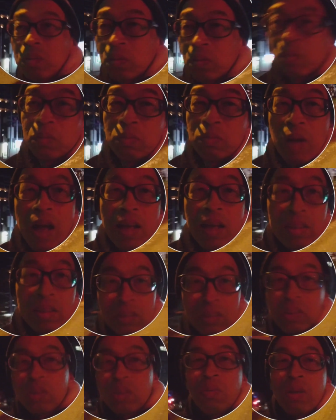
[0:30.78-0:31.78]
まあ
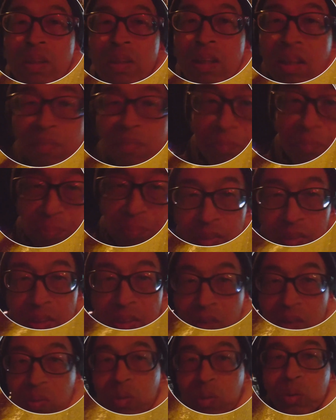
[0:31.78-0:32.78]
実はね結
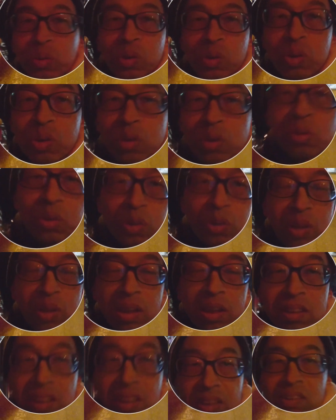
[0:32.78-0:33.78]
構呪術だっ
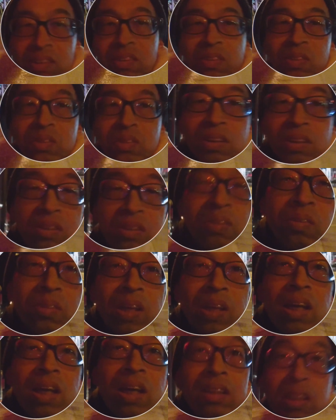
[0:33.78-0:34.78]
たりするんですよ
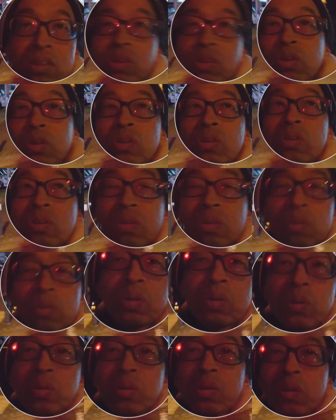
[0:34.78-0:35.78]
ねで呪術と
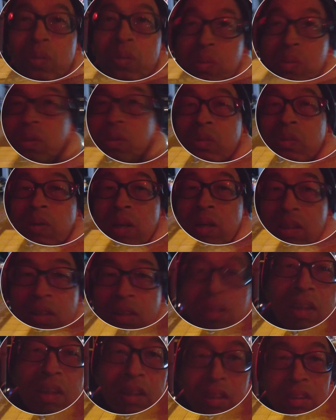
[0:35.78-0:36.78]
宗教っていうのは
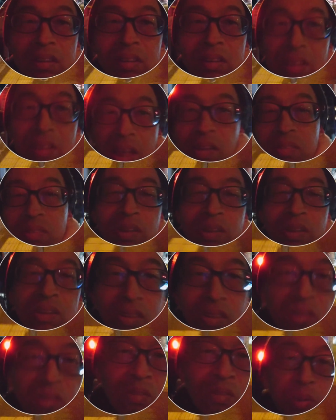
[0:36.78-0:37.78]
違うんですけ
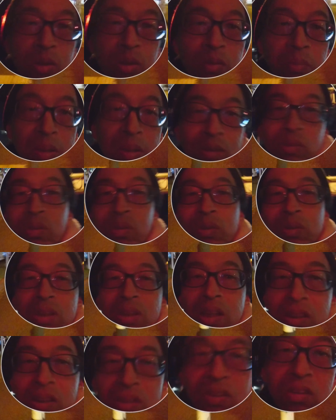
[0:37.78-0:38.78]
ども、まあ、その違いっ
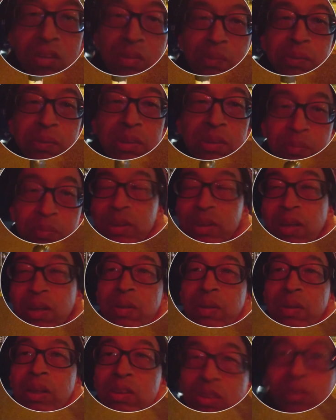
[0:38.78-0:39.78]
ていうのもね
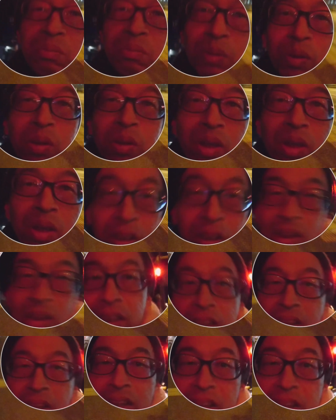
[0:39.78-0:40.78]
私も、
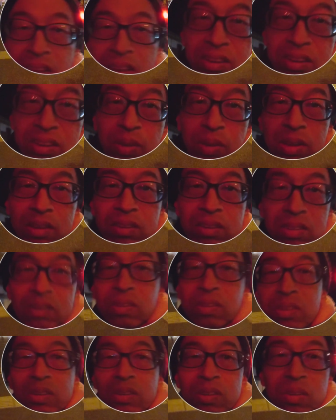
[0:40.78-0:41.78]
えー、実は
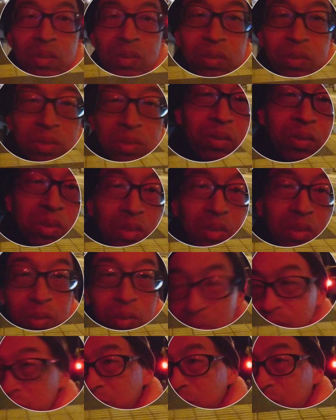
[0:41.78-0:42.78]
ずっと混
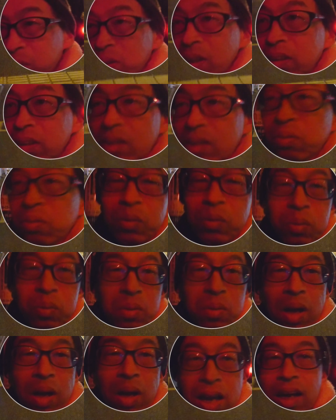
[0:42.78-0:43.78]
同していたところ
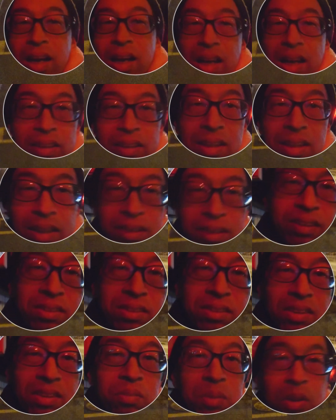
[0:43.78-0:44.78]
があったんですけ
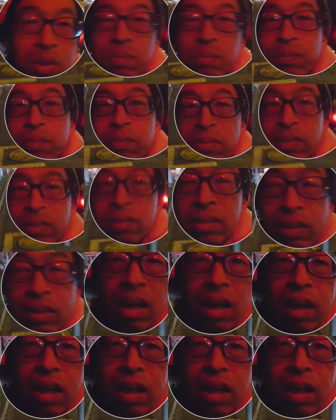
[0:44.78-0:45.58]
どもだか